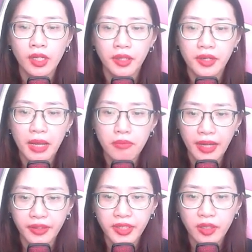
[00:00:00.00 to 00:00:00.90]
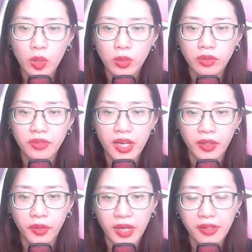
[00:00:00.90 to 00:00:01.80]
Đám bạn chi cốt
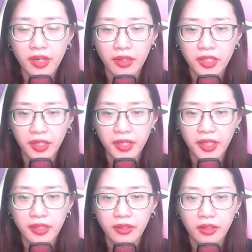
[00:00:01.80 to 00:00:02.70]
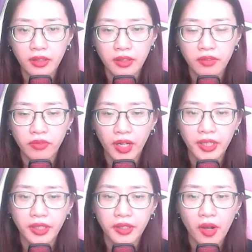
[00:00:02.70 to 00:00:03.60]
đều đã dần rời đi,
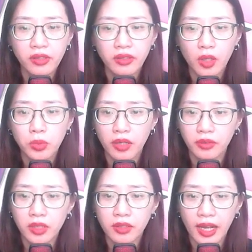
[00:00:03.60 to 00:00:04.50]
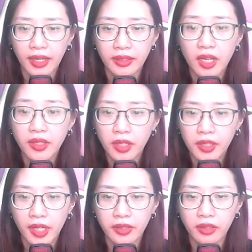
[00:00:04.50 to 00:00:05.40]
vậy nó không cần thương hại thế giới
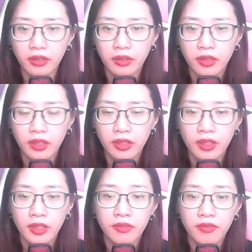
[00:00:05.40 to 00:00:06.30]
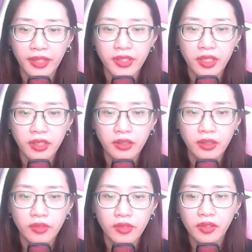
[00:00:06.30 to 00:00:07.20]
này nữa. Vạn giới
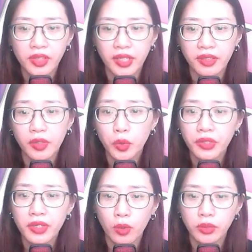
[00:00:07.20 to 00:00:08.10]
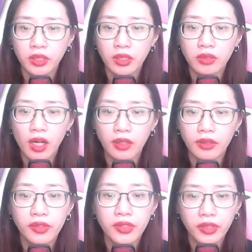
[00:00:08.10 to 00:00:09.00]
nhất định phải cúi đầu xưng thần
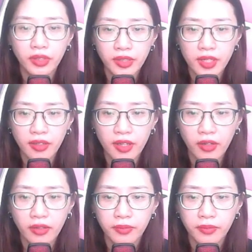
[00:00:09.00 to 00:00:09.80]
dưới chân nó.